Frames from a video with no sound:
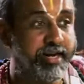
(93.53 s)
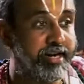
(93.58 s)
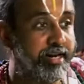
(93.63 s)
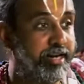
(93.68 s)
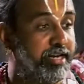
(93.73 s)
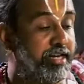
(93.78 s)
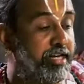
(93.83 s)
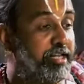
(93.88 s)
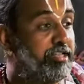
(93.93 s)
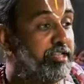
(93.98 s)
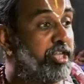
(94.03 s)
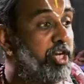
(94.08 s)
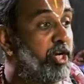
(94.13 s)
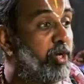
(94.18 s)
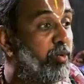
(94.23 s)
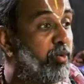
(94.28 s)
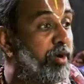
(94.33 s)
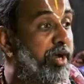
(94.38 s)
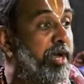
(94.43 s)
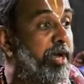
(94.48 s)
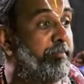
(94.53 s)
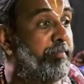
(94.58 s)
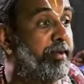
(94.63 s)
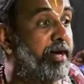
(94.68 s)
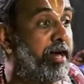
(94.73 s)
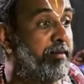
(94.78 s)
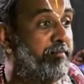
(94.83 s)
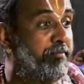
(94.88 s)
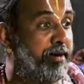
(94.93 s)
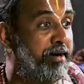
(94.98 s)
என்று
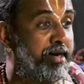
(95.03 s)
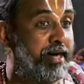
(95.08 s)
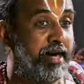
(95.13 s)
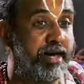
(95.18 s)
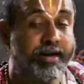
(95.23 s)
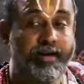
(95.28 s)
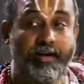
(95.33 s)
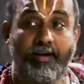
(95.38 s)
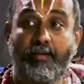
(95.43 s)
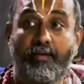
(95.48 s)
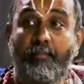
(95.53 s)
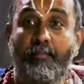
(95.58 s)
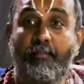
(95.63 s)
திருக்குறுகை பிரான் பிள்ளான்